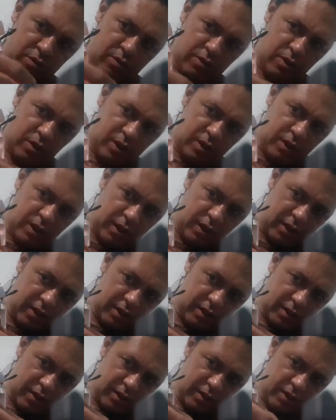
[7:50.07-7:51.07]
Olha lá.
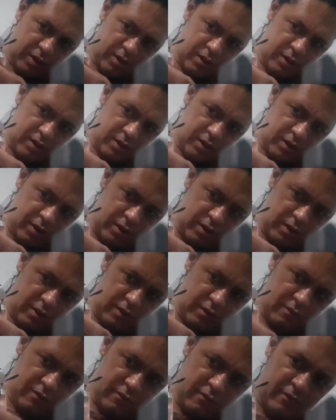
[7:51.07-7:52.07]

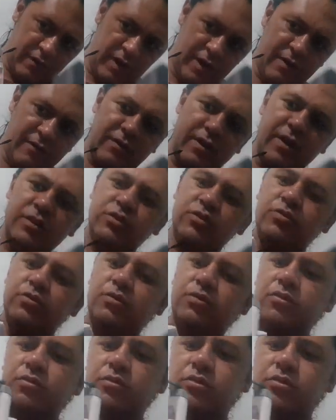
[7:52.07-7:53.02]
Vai haver jogo, eu